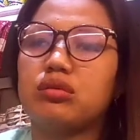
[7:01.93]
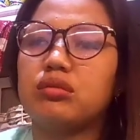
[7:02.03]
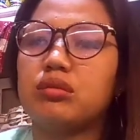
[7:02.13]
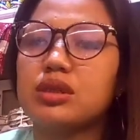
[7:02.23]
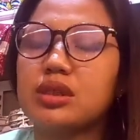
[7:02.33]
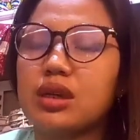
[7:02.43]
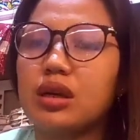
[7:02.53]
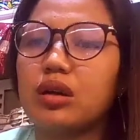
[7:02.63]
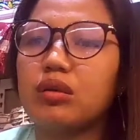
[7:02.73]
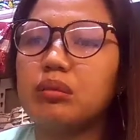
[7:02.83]

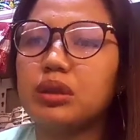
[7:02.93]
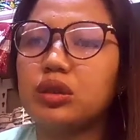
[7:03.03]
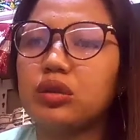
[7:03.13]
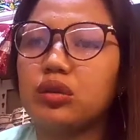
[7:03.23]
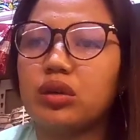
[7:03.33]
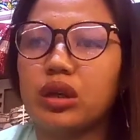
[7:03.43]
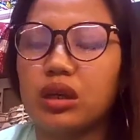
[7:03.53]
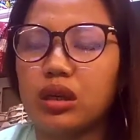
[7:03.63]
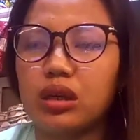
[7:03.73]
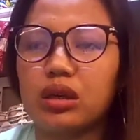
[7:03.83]
basta kompleto yun
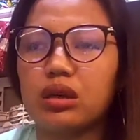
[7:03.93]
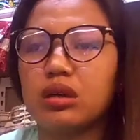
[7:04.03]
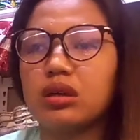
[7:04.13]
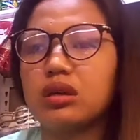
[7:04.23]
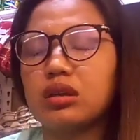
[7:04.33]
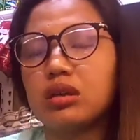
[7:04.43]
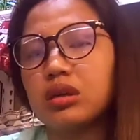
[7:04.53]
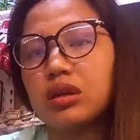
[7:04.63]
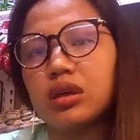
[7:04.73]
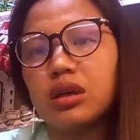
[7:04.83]
eh
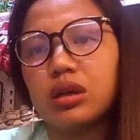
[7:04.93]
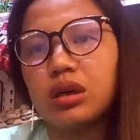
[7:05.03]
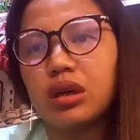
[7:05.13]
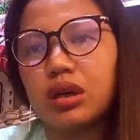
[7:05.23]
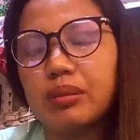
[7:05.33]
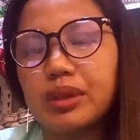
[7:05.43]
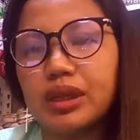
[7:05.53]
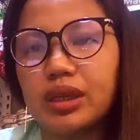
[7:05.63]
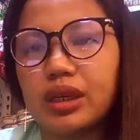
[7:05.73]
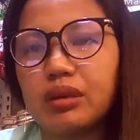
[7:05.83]

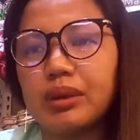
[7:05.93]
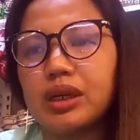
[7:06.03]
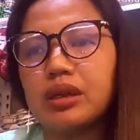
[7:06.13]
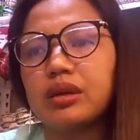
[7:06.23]
kakabenta naman